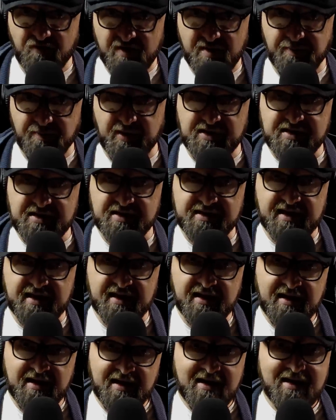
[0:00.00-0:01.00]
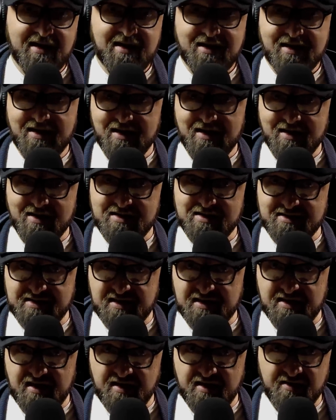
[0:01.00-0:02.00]
выполнены, и
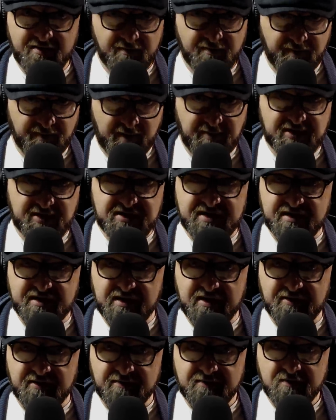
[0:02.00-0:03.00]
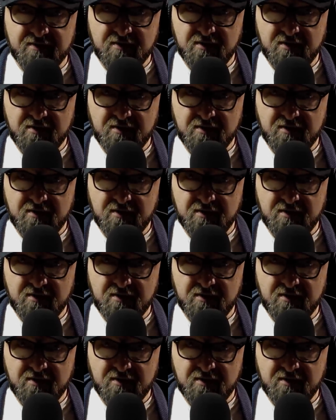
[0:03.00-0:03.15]
Россия победила.